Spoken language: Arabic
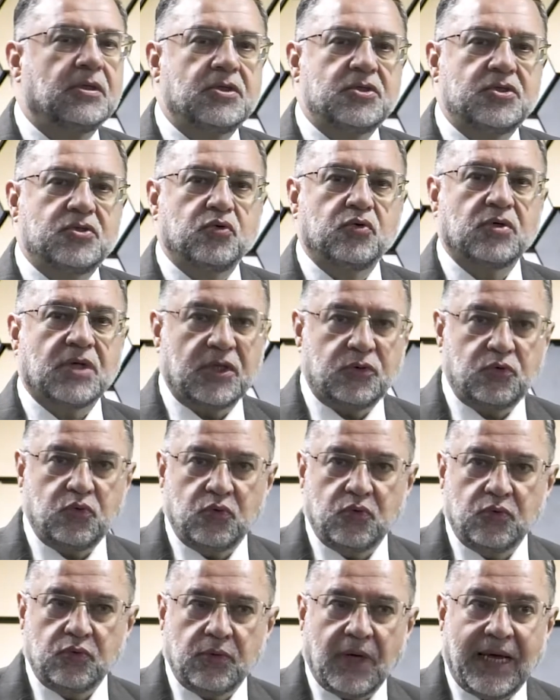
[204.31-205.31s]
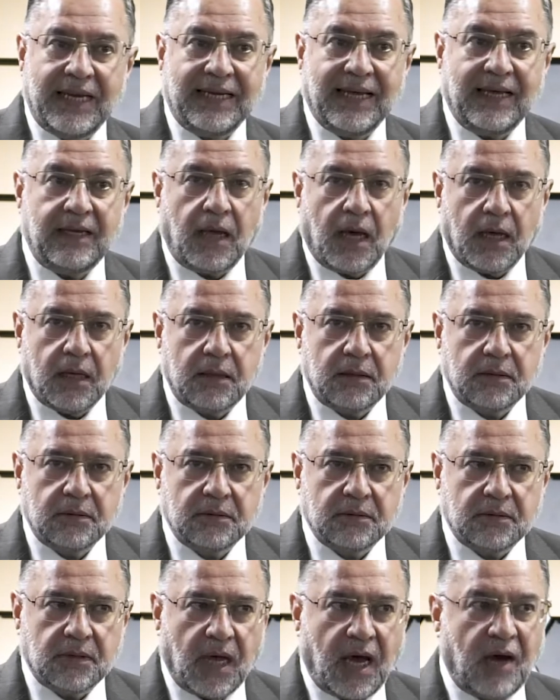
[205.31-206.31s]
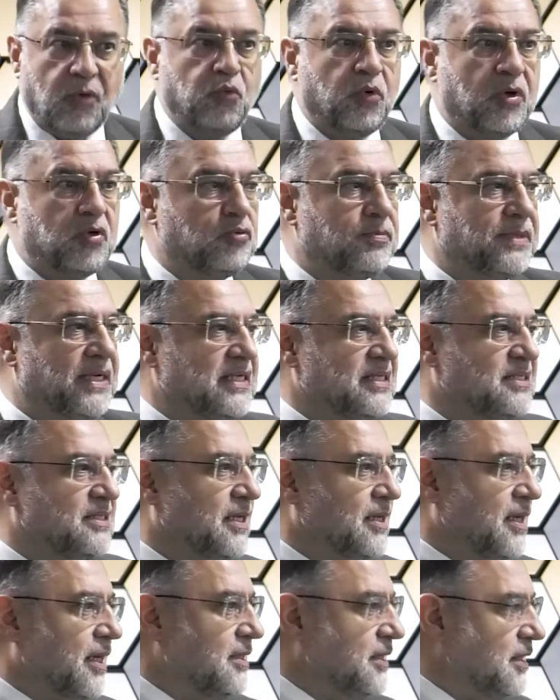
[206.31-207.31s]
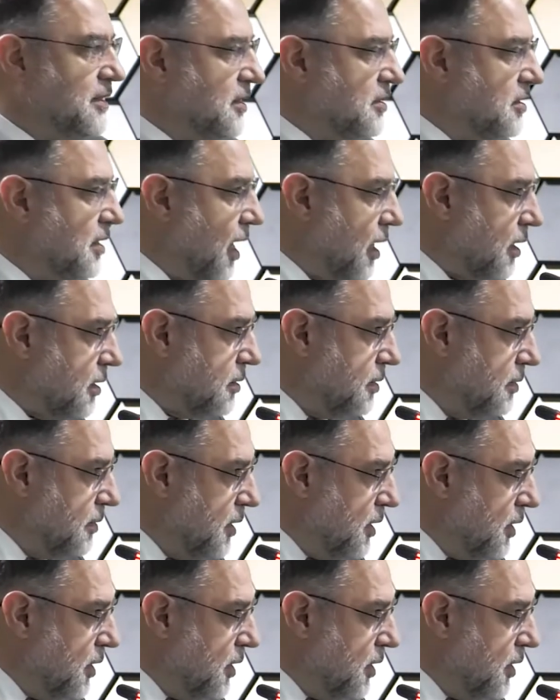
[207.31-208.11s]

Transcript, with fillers: سوره العلق اول ما نزل على الاطلاق